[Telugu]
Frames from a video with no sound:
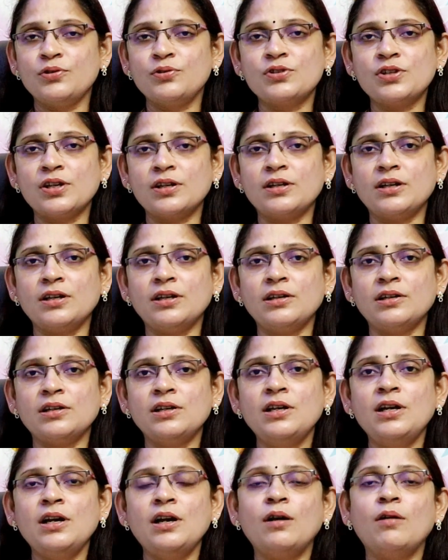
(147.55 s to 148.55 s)
యూజువల్గా
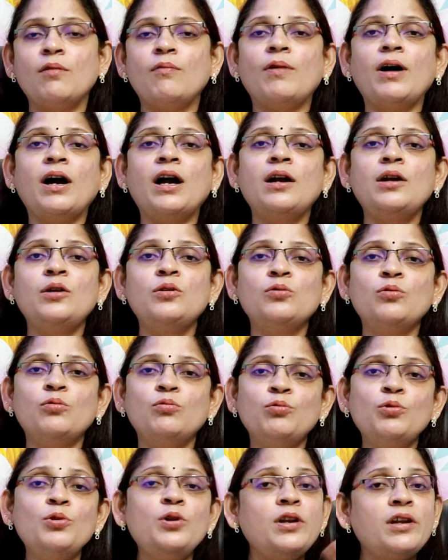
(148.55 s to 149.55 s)
వాళ్ళు
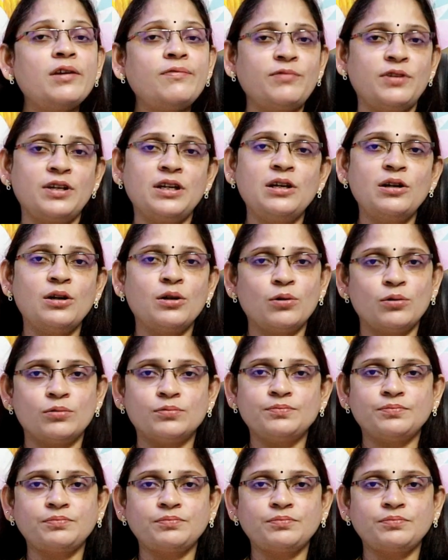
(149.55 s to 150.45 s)
ఉన్న ఫీల్డ్లో